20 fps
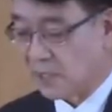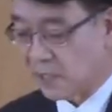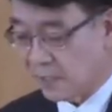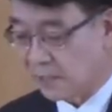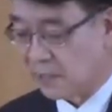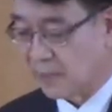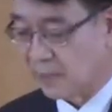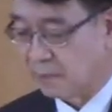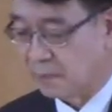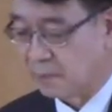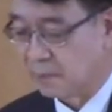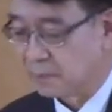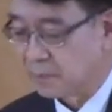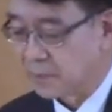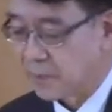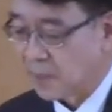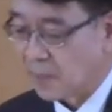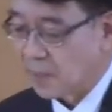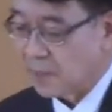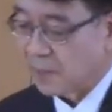所以在他
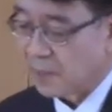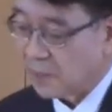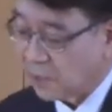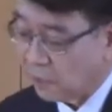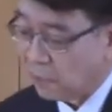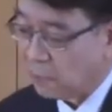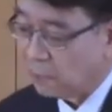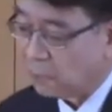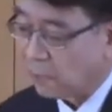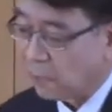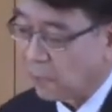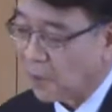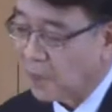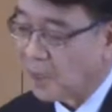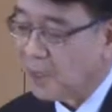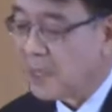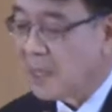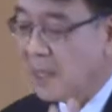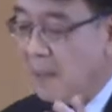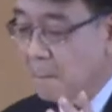们里头是没有罪的。
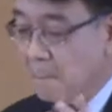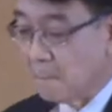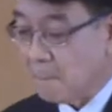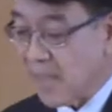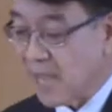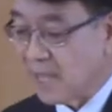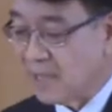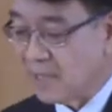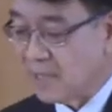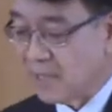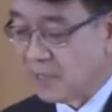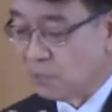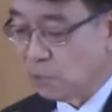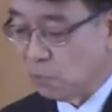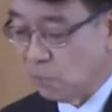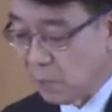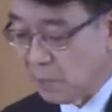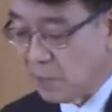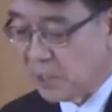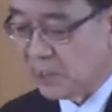
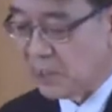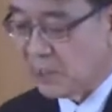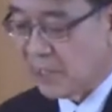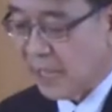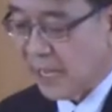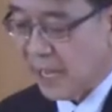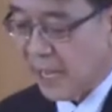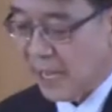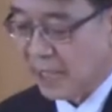因此，